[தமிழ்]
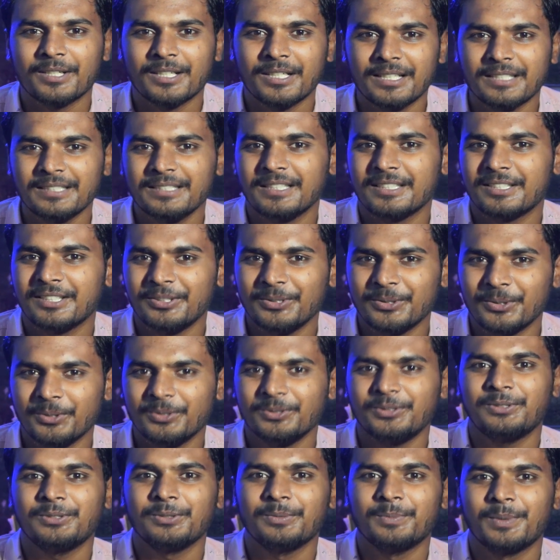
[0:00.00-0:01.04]
உட்காந்து அதை
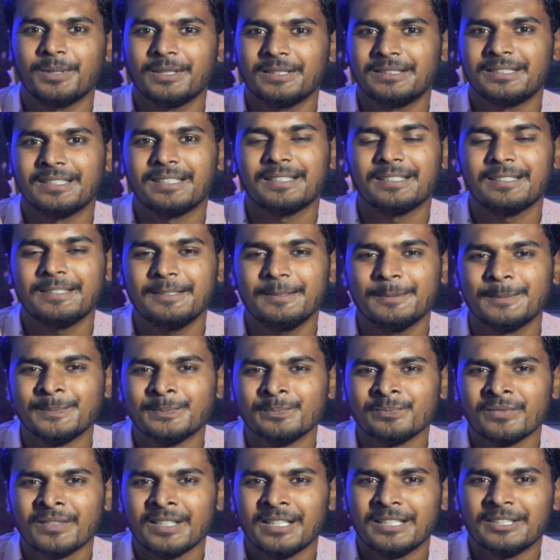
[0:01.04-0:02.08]
யோசித்து பார்த்தா
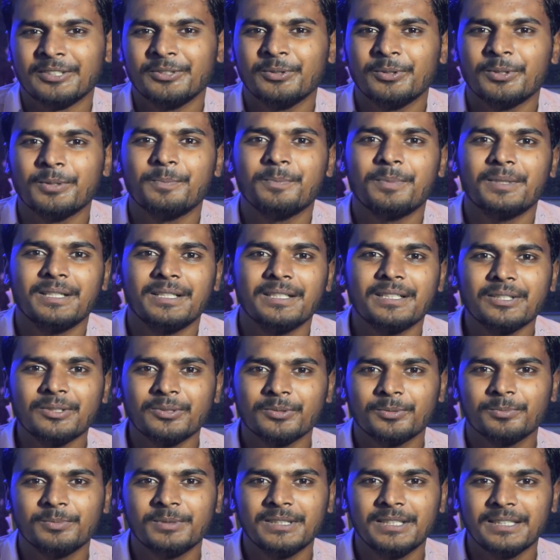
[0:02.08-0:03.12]
இவங்க பண்ணுற
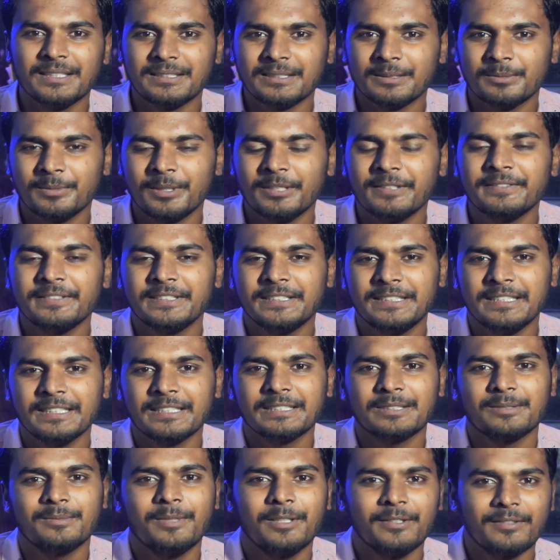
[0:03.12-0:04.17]
உபதேசமே
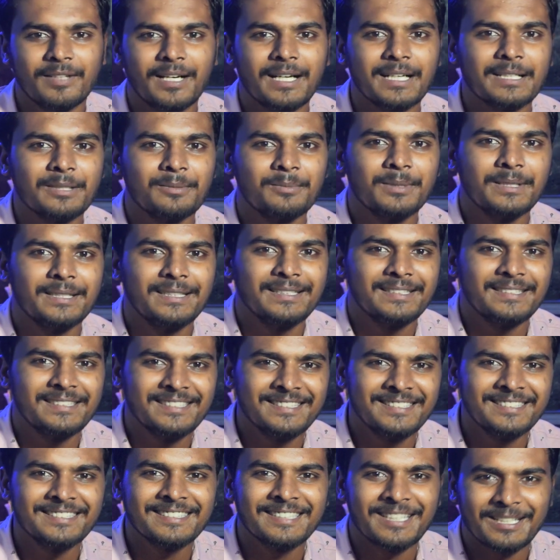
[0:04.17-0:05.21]
வித்தியாசமாக வேறு மாதிரி
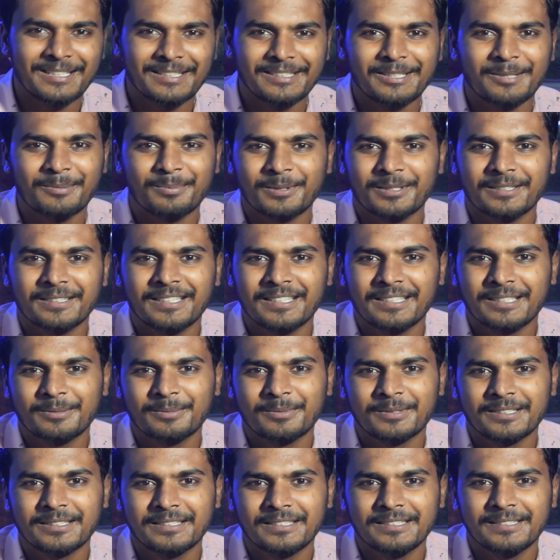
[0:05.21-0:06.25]
இருக்குதுன்னு அதுக்கப்புறம் தான் என்ன
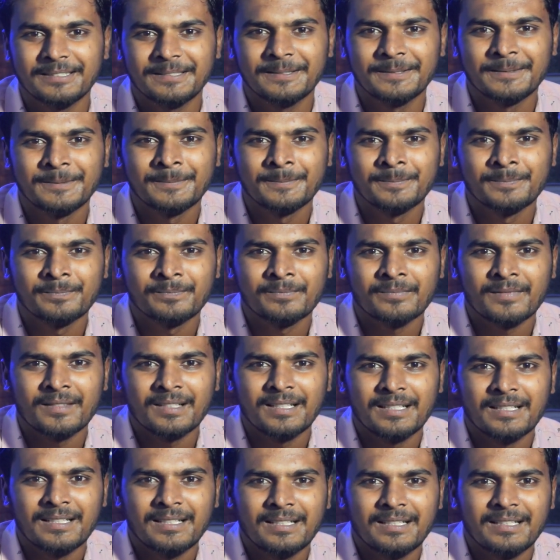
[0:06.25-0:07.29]
பண்ணுது
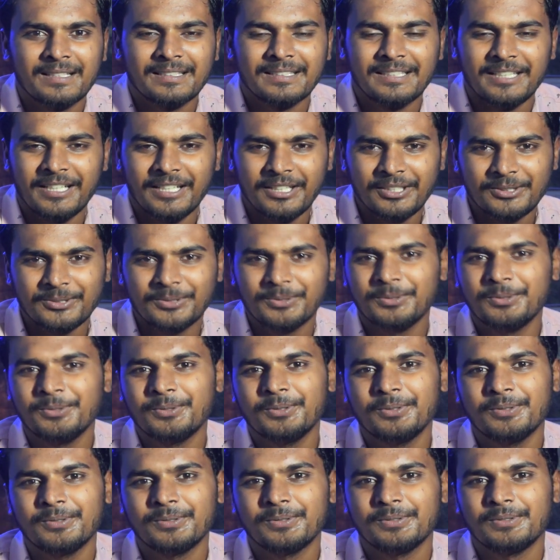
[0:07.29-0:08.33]
ஏசு
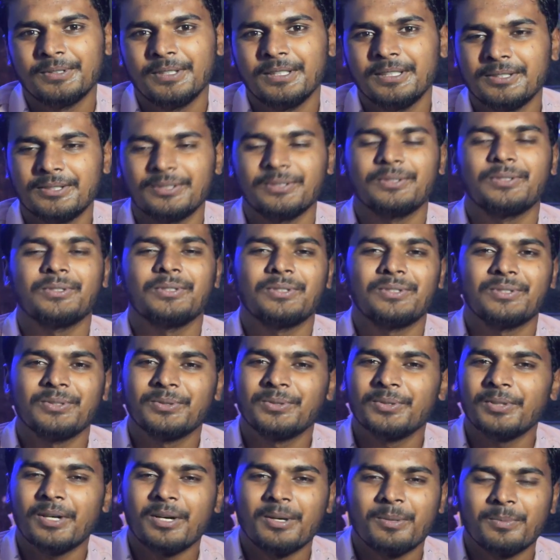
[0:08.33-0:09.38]
கூட ஏசு கிறிஸ்து
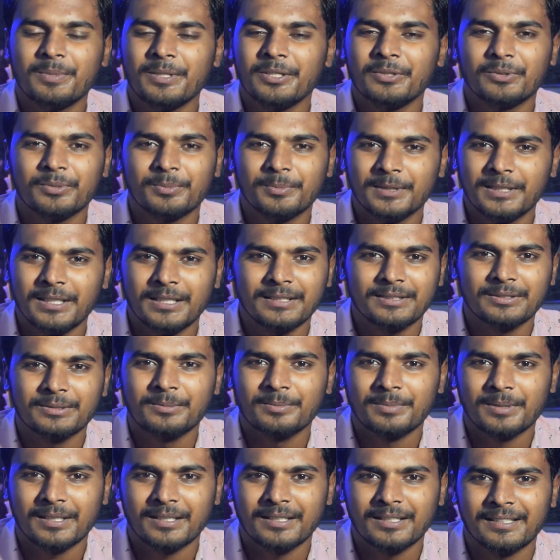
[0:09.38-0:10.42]
கூட அப்படி
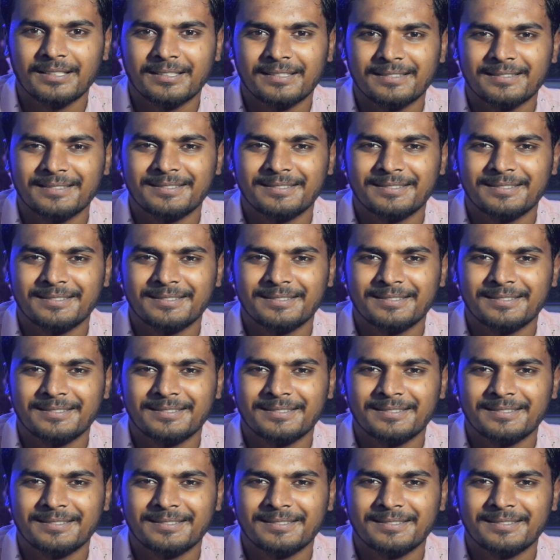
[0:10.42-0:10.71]
உபதேசம் பண்ணல